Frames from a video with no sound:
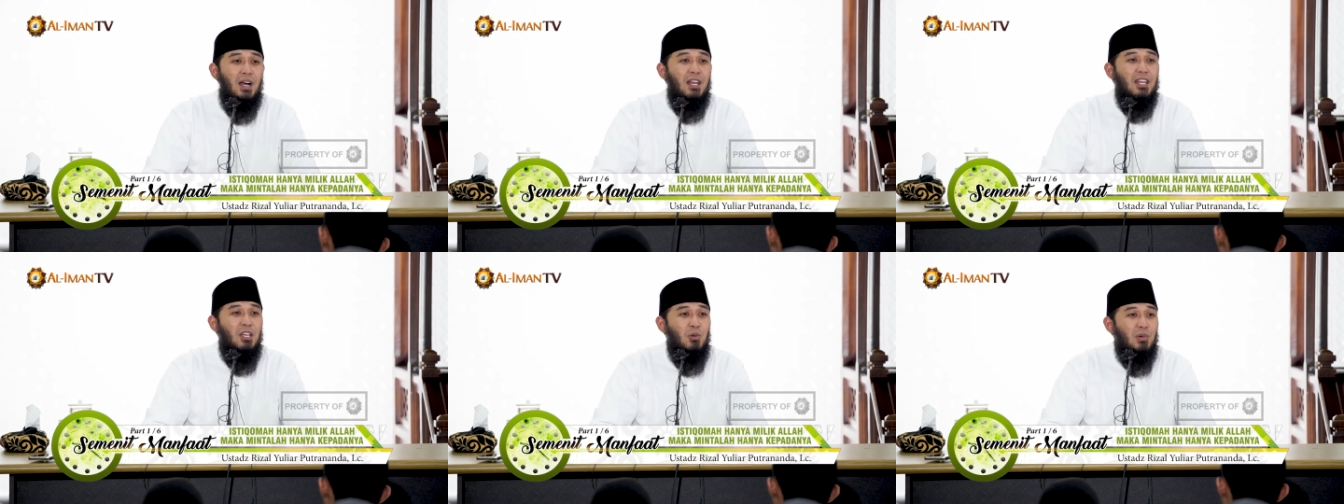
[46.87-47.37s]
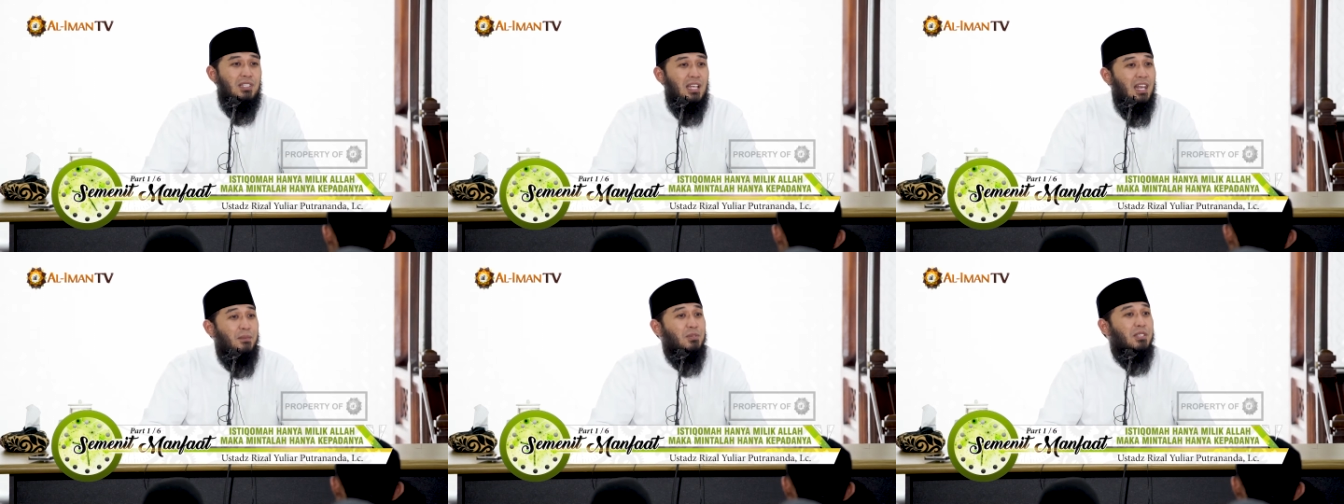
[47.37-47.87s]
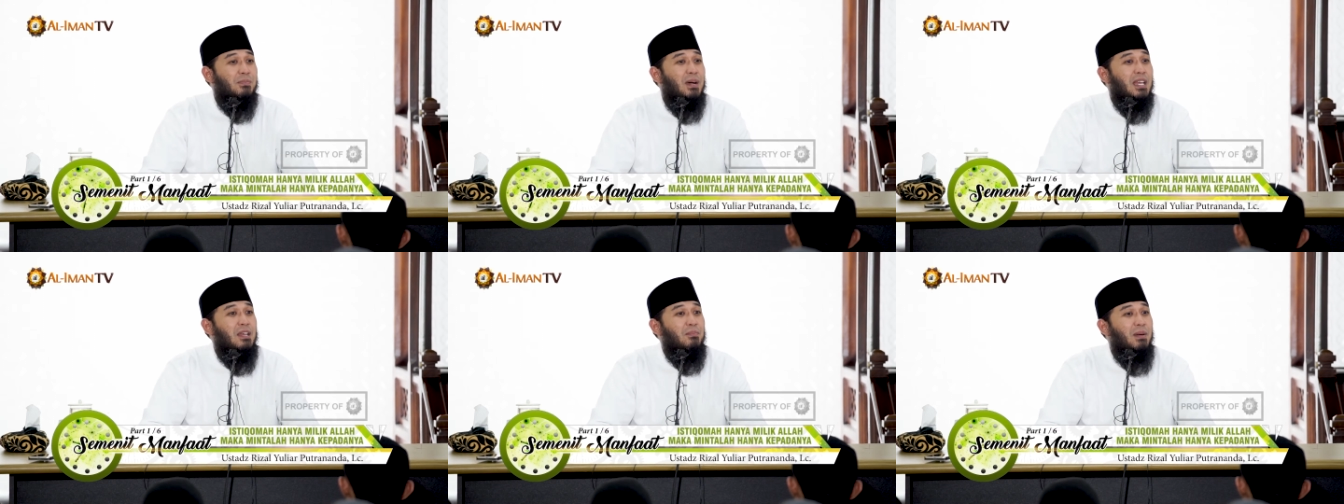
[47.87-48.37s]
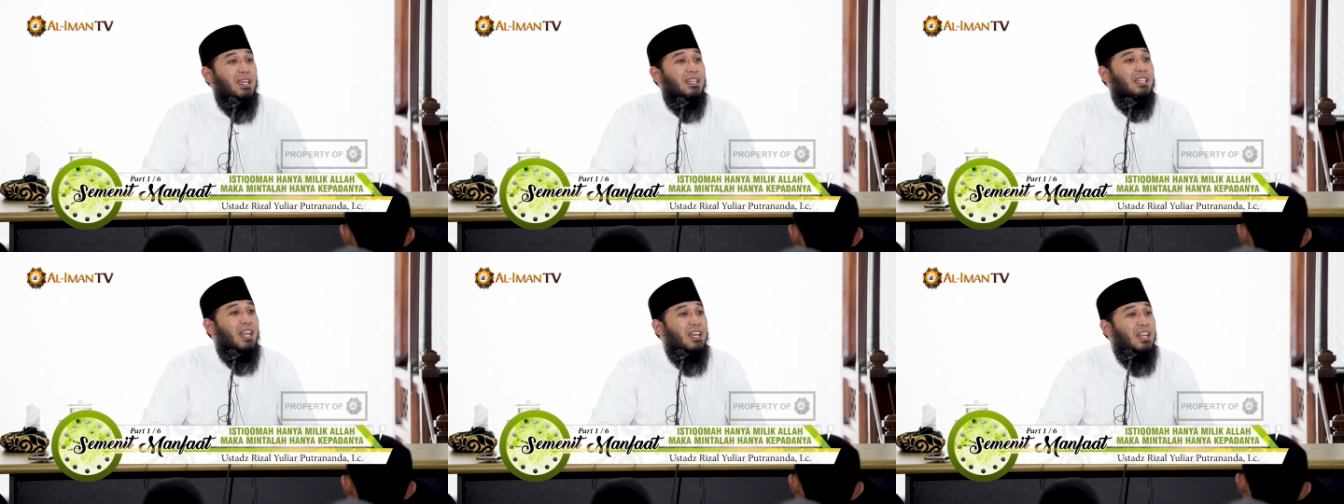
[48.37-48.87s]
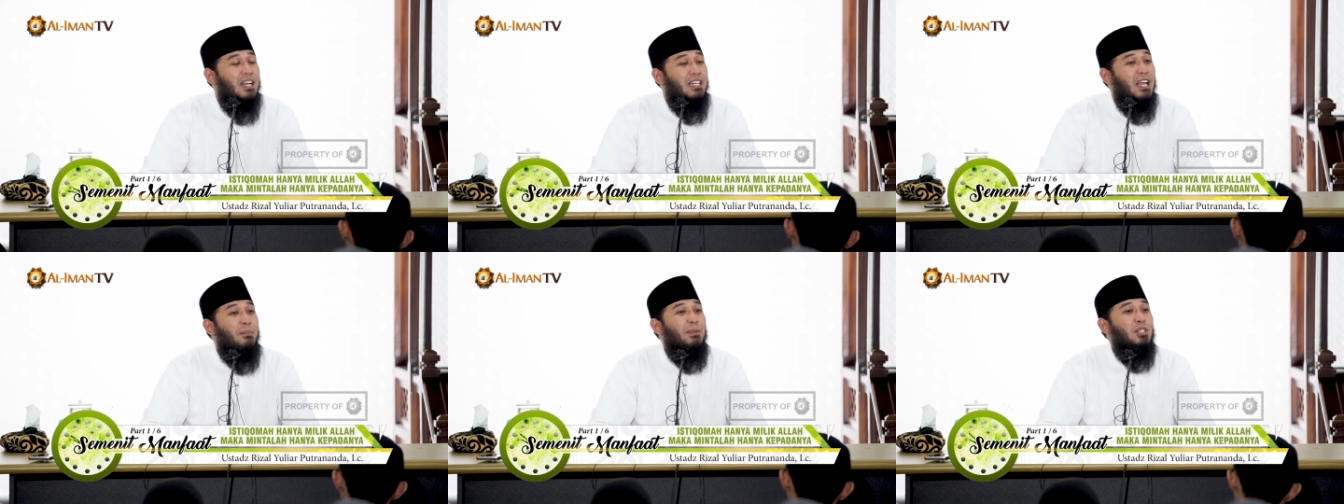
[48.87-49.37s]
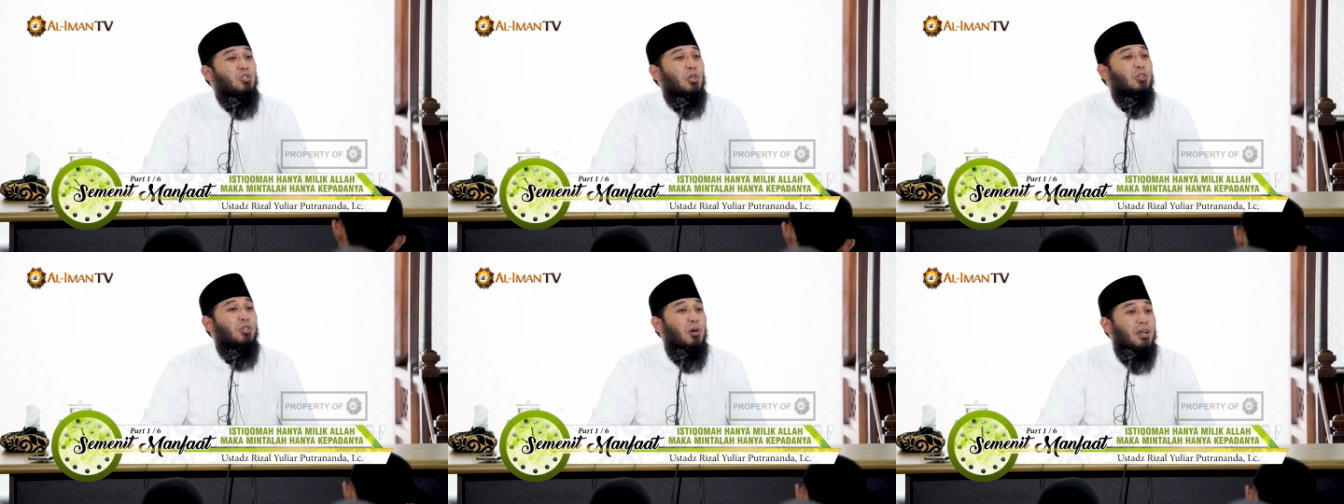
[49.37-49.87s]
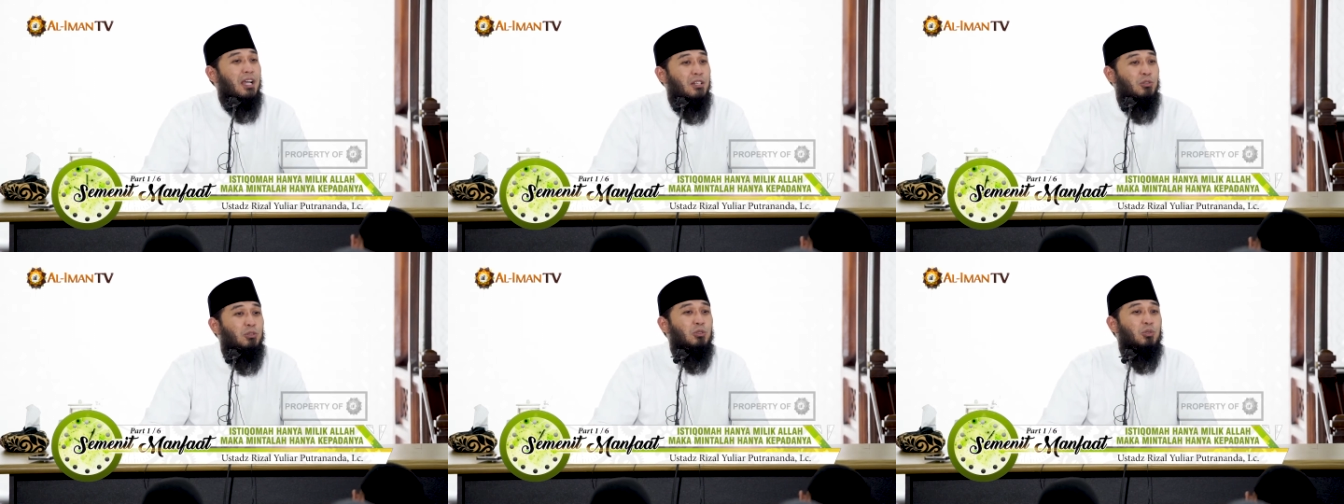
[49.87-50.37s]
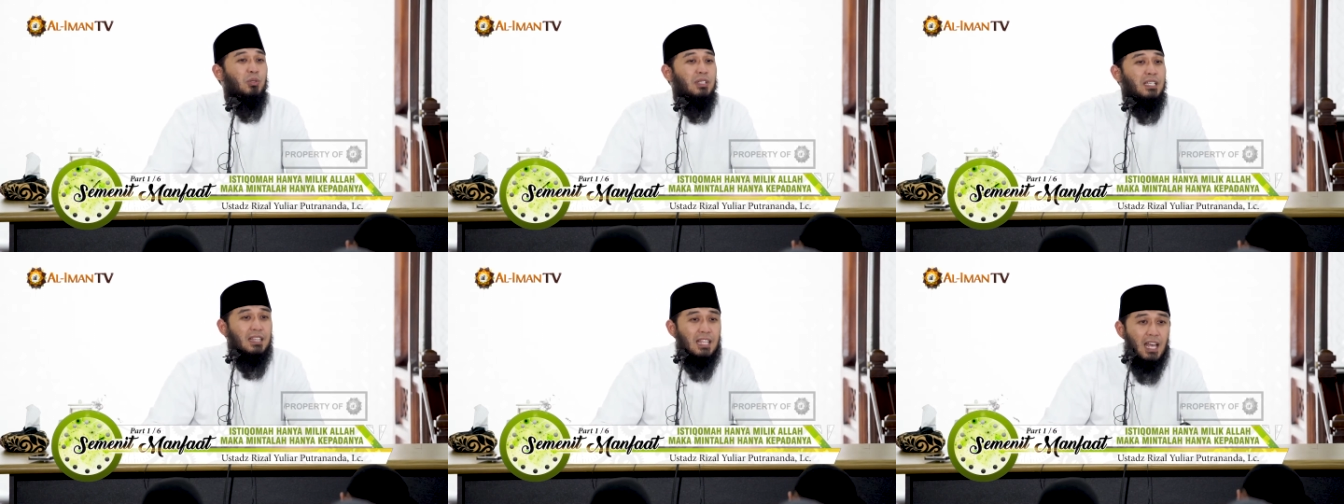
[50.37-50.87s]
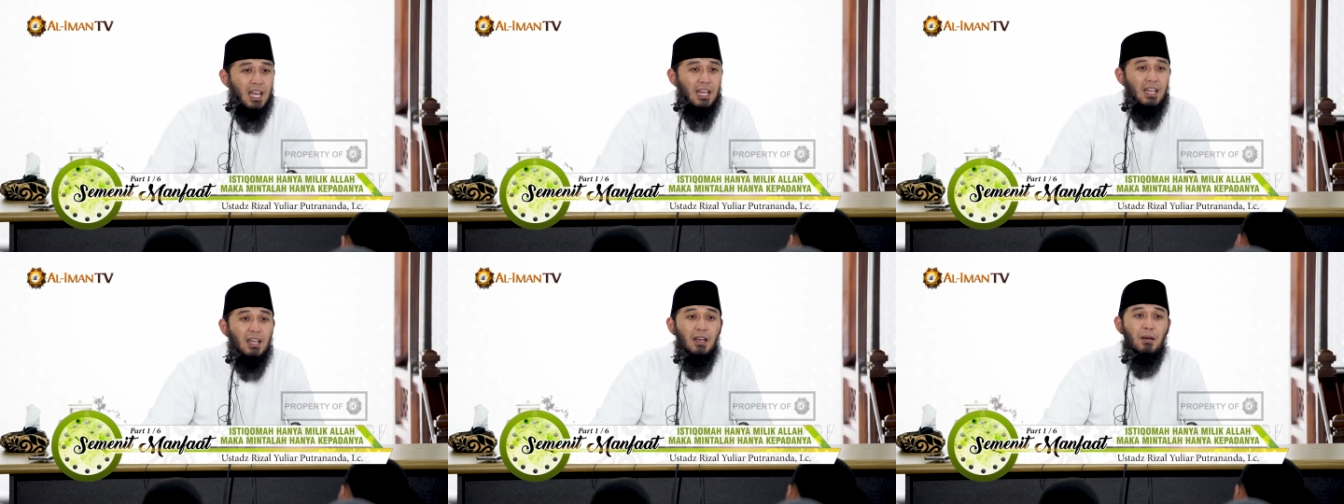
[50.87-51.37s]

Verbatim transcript: alaihi wasallam sebaik-baik teladan yang mencontohkan untuk kita